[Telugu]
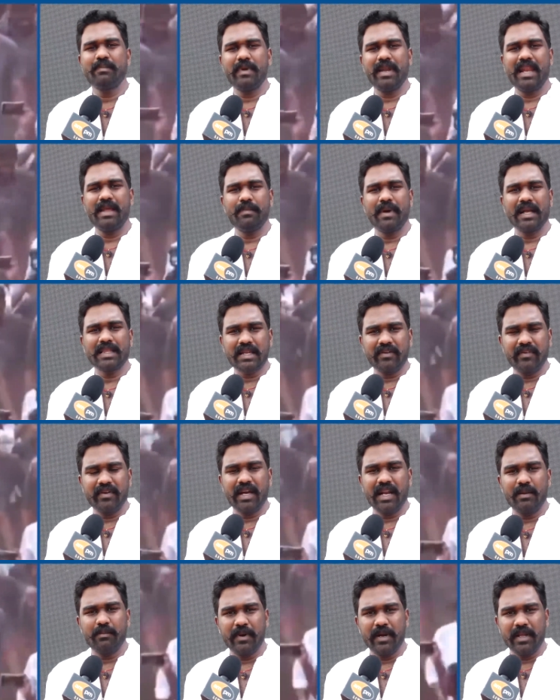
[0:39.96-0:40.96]
ఎమ్మెల్యే మాత్రమే
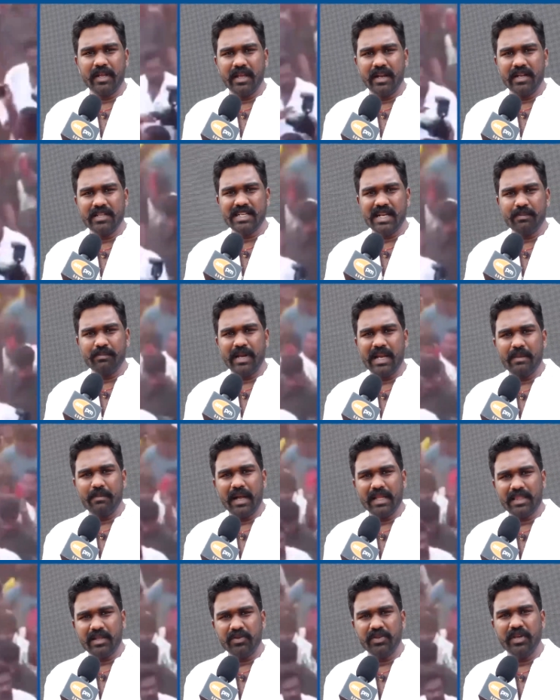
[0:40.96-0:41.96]
కనపడి గెలిచిన ఎమ్మెల్యే
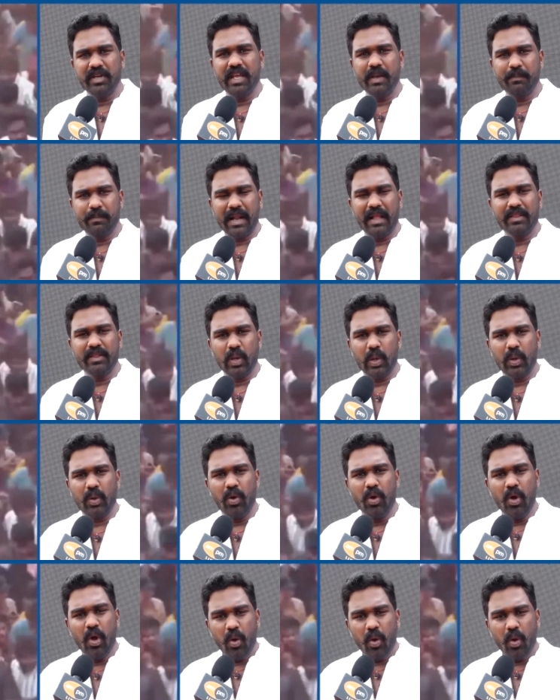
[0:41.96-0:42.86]
మాత్రం తిరిగే ప్రాంతంలో